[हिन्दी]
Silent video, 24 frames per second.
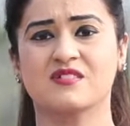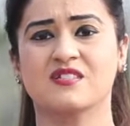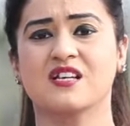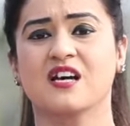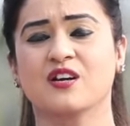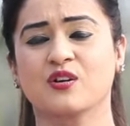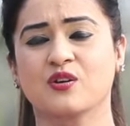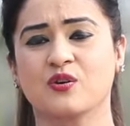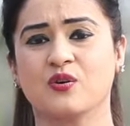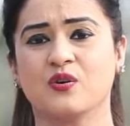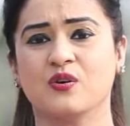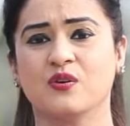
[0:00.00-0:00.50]

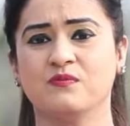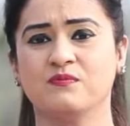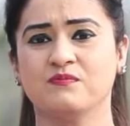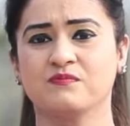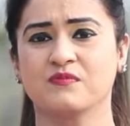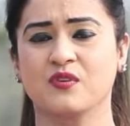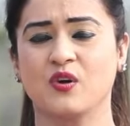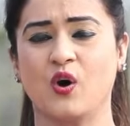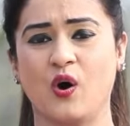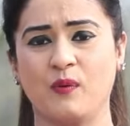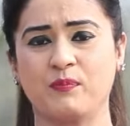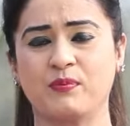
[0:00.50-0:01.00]
सर को
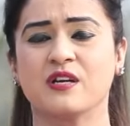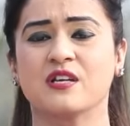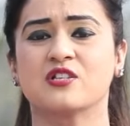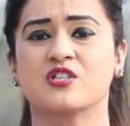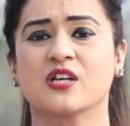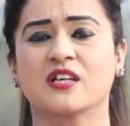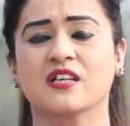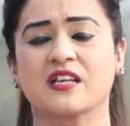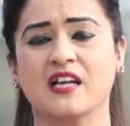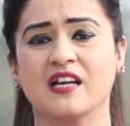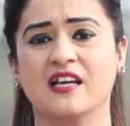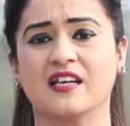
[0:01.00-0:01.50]

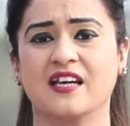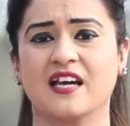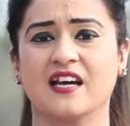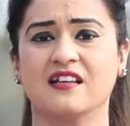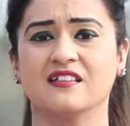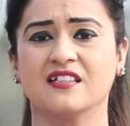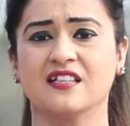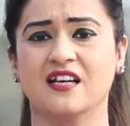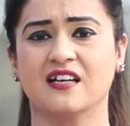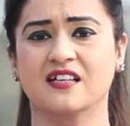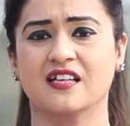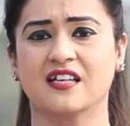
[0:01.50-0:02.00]
ऑपरेशन के लिए कह
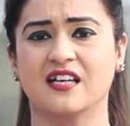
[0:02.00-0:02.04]
दिया